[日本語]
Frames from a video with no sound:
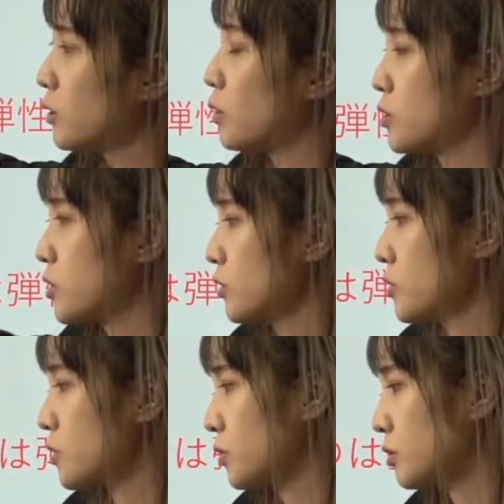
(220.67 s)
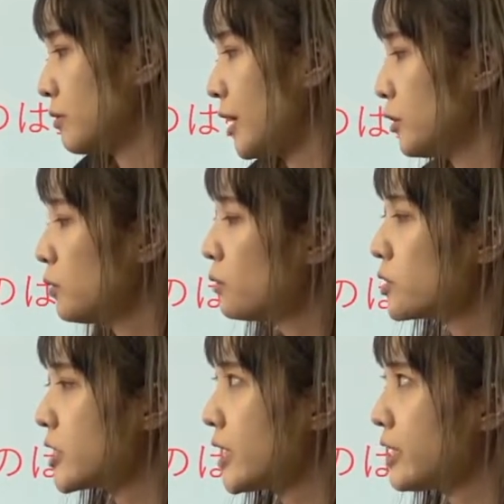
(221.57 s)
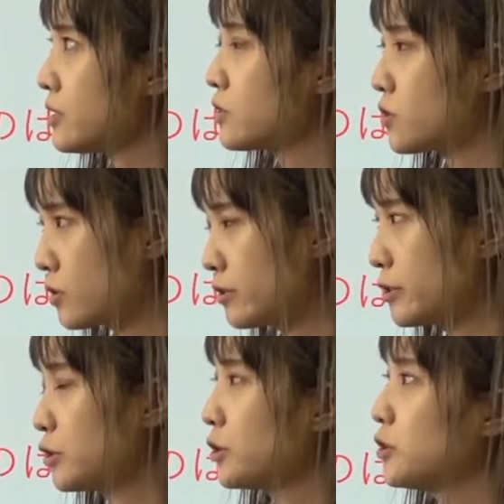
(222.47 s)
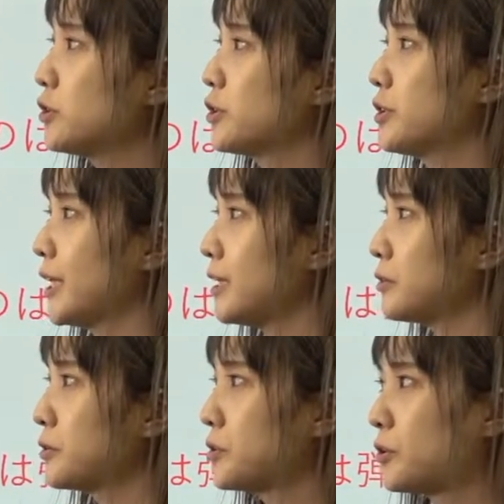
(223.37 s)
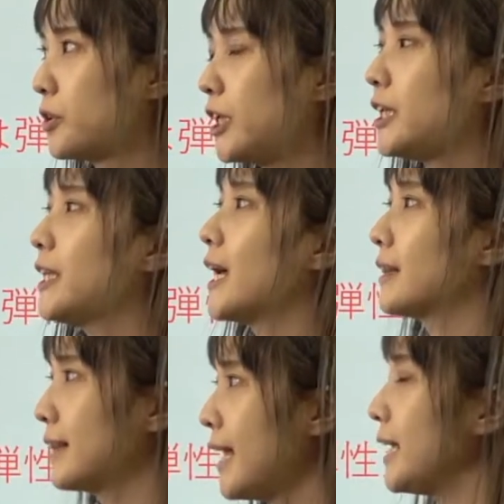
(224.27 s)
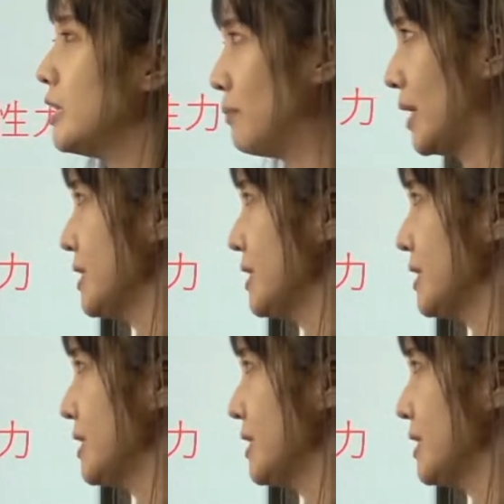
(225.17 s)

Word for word: 保存則は両方成立するというような運動になっていま